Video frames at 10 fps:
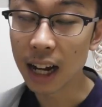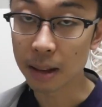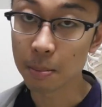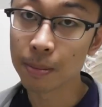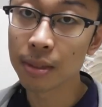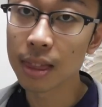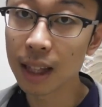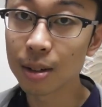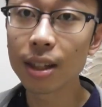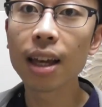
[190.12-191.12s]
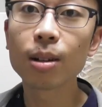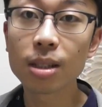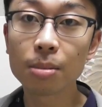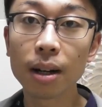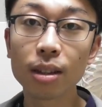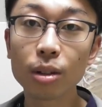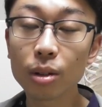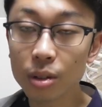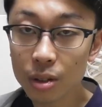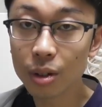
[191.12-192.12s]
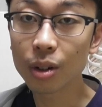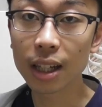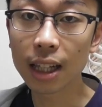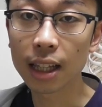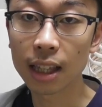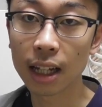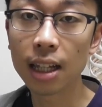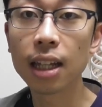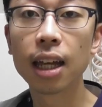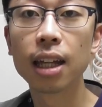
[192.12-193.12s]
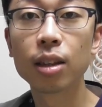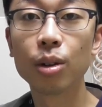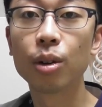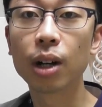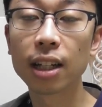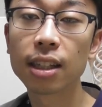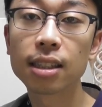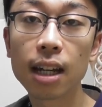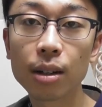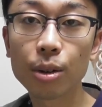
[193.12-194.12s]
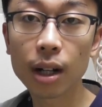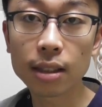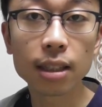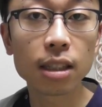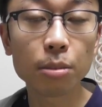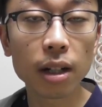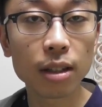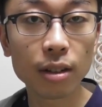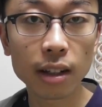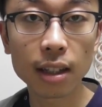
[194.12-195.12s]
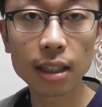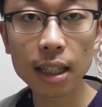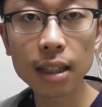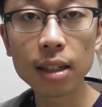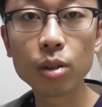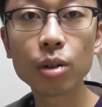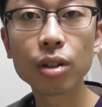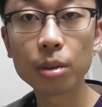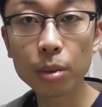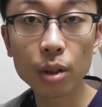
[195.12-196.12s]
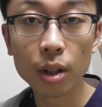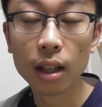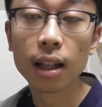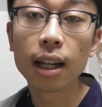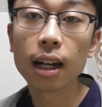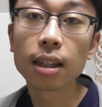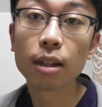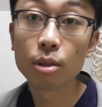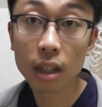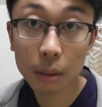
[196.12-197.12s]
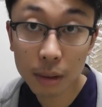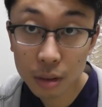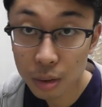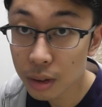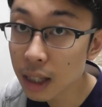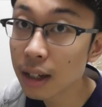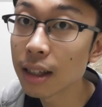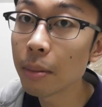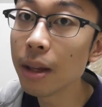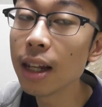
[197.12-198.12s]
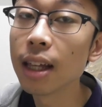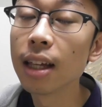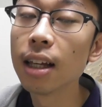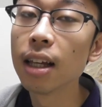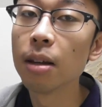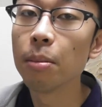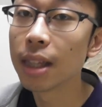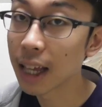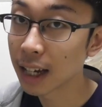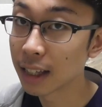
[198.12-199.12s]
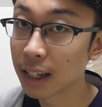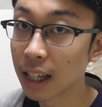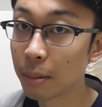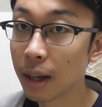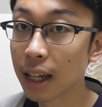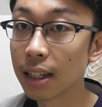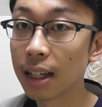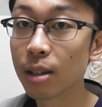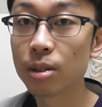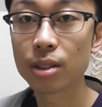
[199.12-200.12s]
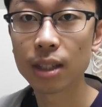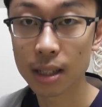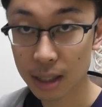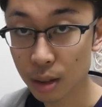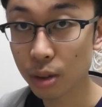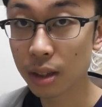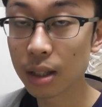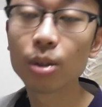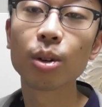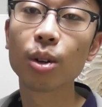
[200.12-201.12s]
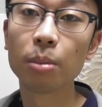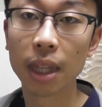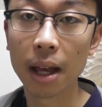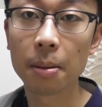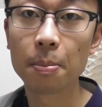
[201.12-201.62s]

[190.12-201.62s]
はいなので骨盤の動きだったり、えーと、硬さ股関節周りの硬さっていうところも肩の痛みを取っていくために見ていかなければいけない要素ですよっていうところまで